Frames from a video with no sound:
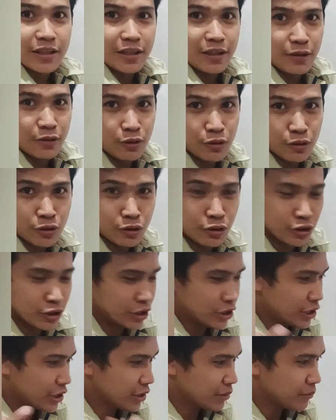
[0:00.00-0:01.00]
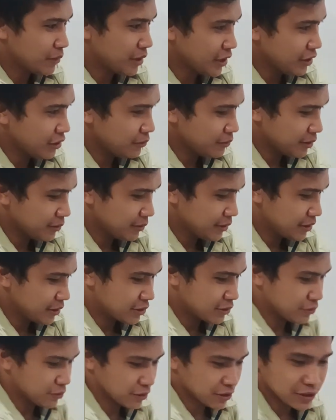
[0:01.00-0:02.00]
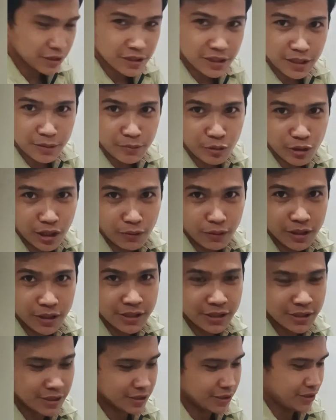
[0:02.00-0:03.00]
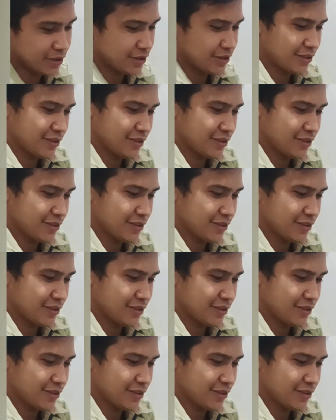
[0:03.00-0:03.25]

Ilugo kita nigmayo mga migs kung kinsay mo gawas.